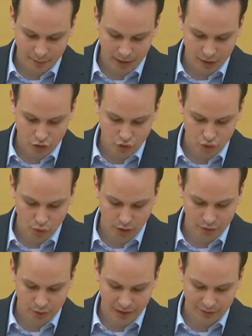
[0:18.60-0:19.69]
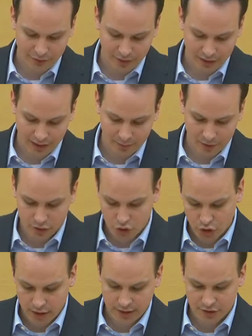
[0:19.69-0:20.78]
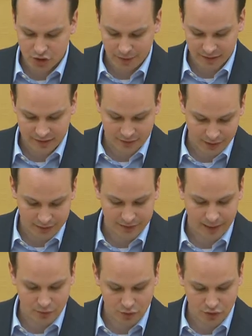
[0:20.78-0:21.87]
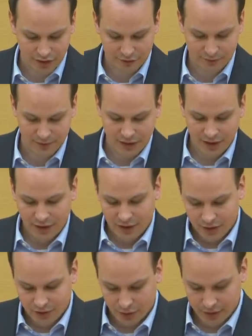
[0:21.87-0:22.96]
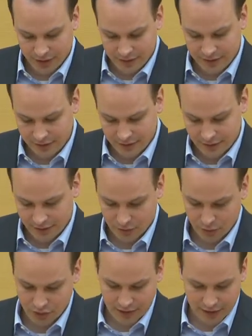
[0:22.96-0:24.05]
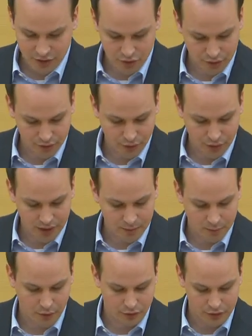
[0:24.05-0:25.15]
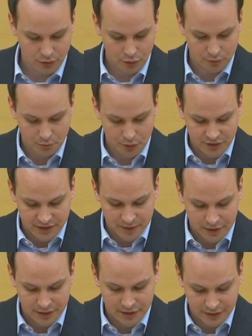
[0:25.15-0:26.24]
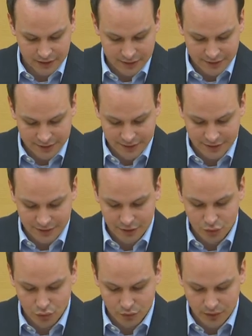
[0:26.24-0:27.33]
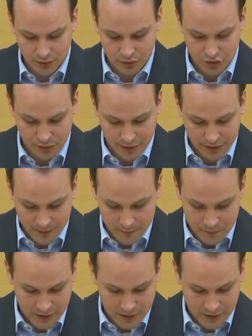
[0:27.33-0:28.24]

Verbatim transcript: bayerischen Schulordnung einfach einmal schnell die schwarze Wand abzuschaffen, sondern dies ist durch Datenschutzvorgaben auf EU- und Bundesebene geregelt. Hier tun wir uns schwer